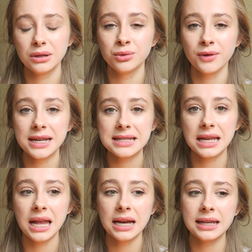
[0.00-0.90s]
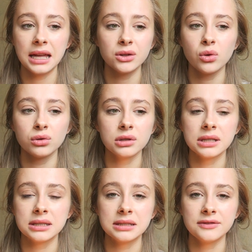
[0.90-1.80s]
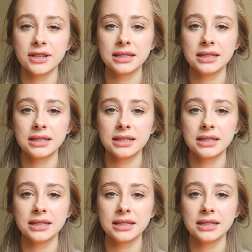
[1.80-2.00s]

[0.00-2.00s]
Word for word: üniversiteler kendi konularını